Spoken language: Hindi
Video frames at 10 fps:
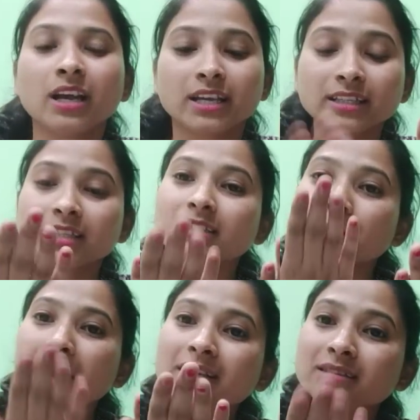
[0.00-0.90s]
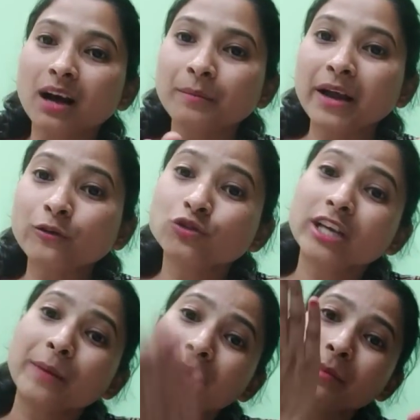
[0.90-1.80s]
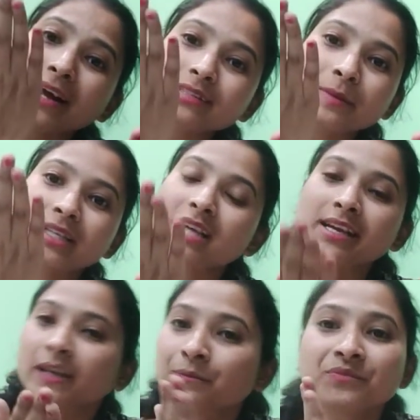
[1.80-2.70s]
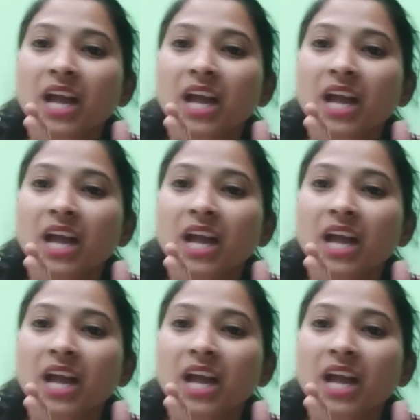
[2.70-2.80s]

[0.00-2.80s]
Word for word: या जिसके मार्क्स कम है उसके भी मार्क्स बढ़ जाएंगे